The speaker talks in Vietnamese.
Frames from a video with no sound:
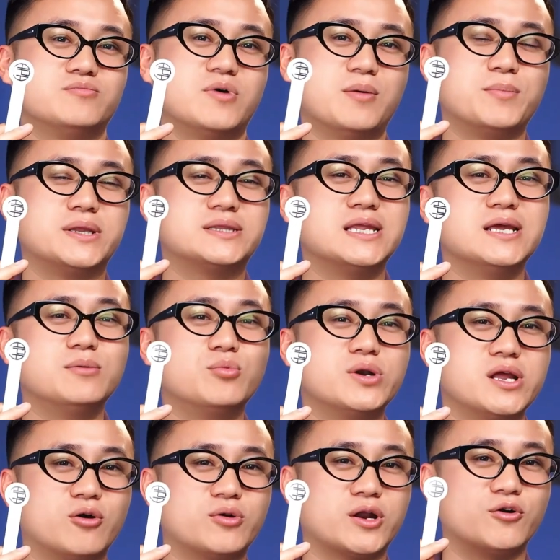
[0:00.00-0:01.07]
Và mình tin một
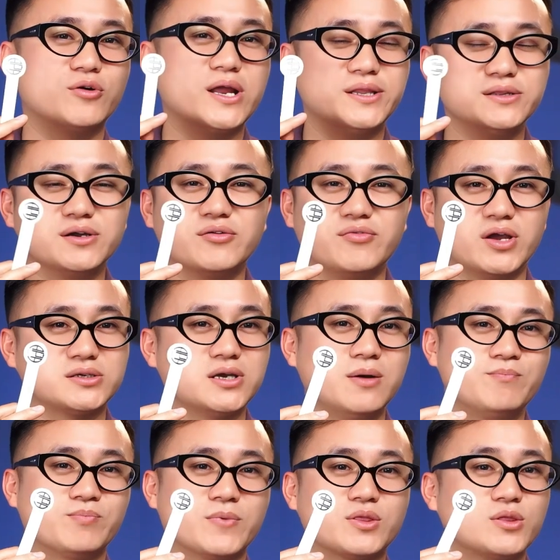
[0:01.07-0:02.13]
điều này nó đến từ cái việc nhá,
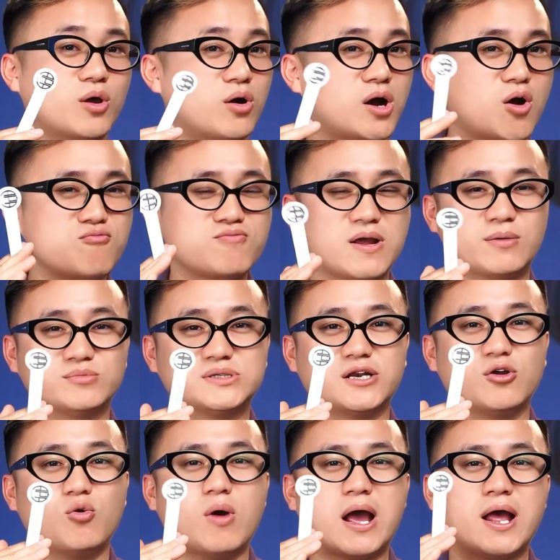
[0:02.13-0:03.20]
nó không phải là một chai
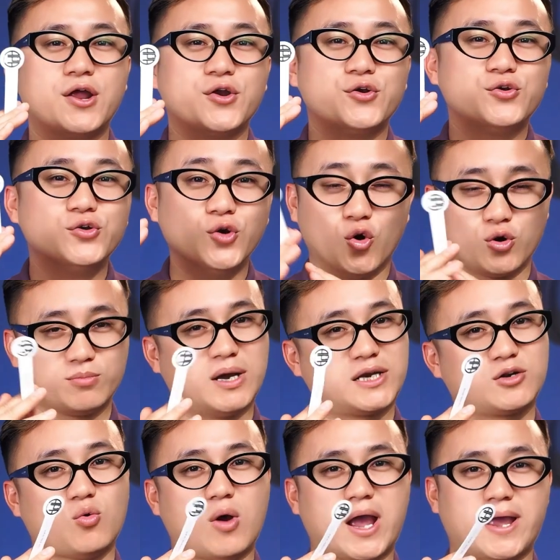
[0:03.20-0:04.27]
nước hoa nổi
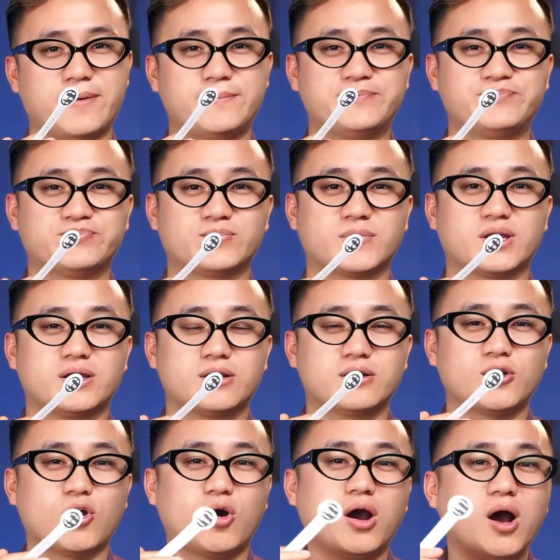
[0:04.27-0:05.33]
bật quá.
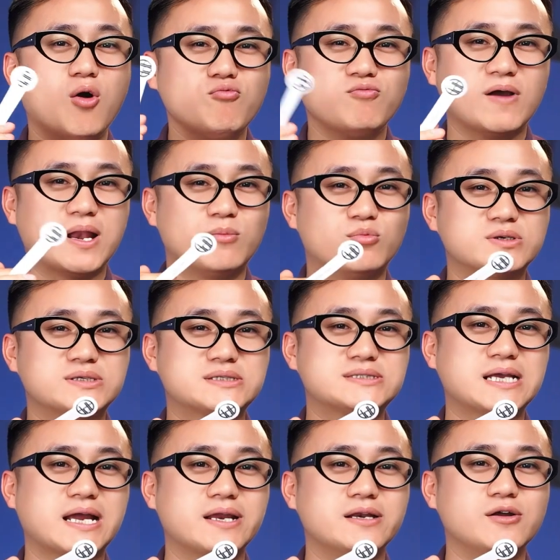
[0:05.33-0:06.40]
Nó không phải là một
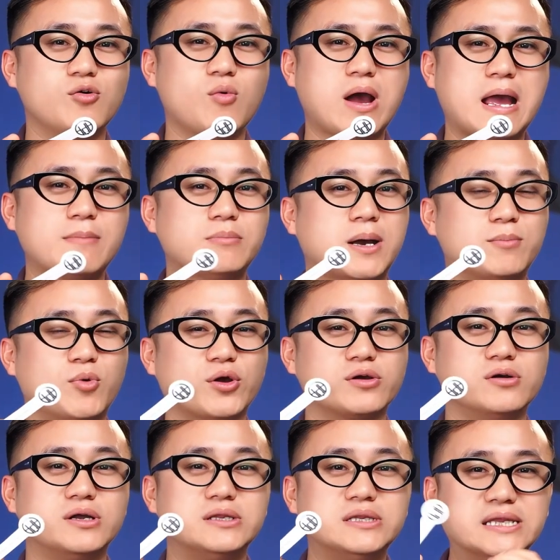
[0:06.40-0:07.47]
chai nước hoa mà mọi
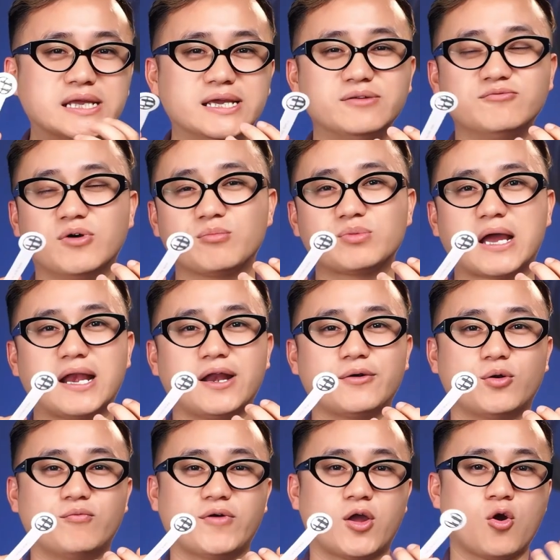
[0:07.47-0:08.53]
người nhìn vào một cái là
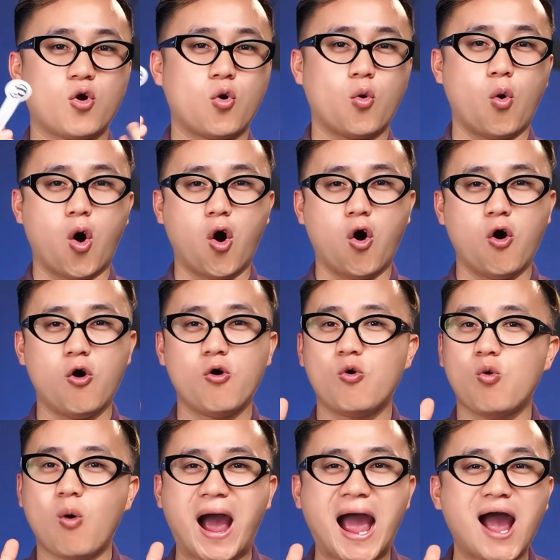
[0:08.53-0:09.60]
nó phải
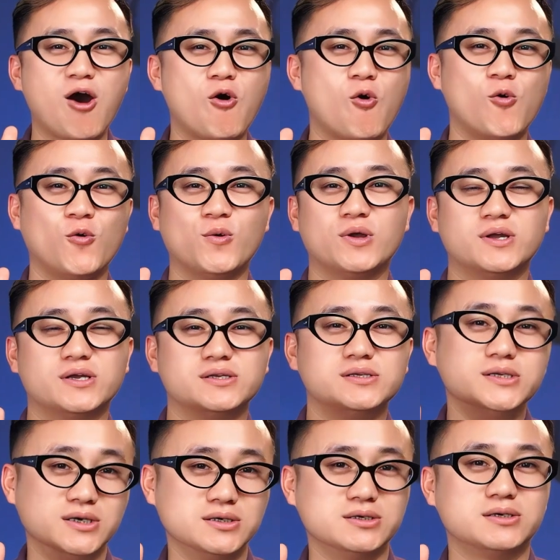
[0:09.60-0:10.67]
wow wow.
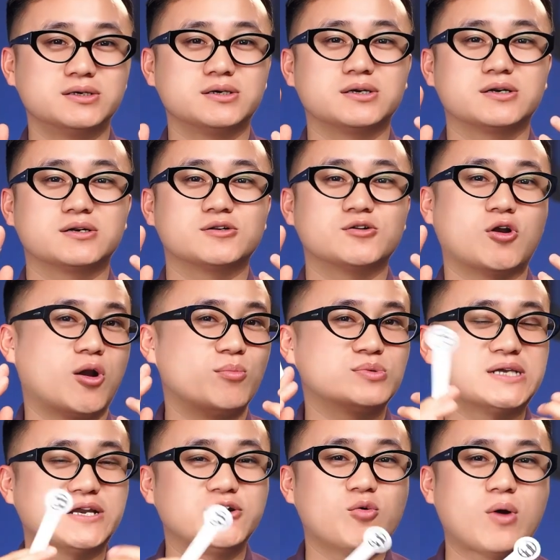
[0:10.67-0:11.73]
Nhưng nó là một
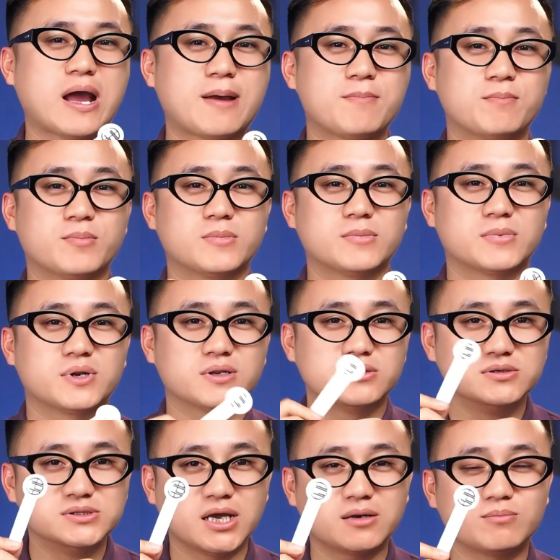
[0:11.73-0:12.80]
chai nước hoa
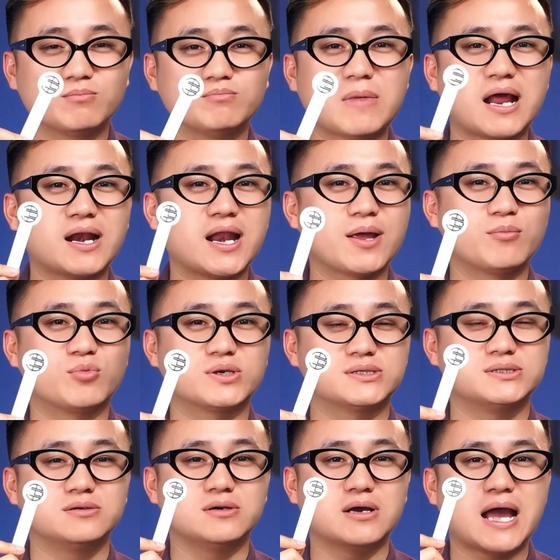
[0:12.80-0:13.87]
thứ nhất mang lại một
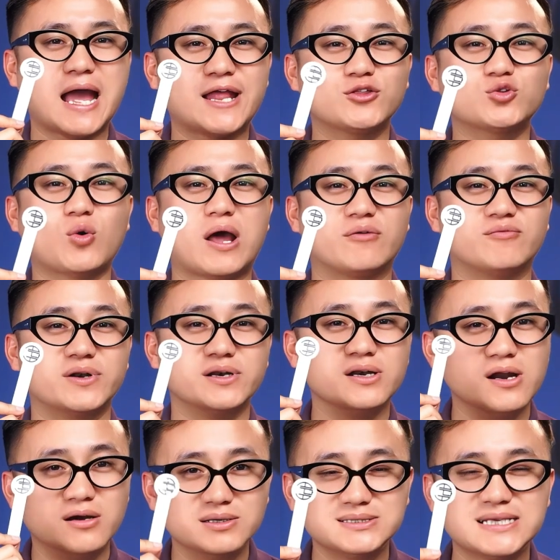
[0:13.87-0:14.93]
sự an toàn và
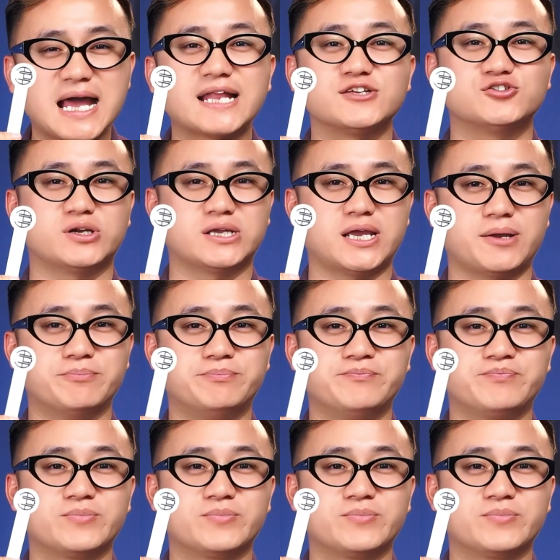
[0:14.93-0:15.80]
đơn giản cho anh em.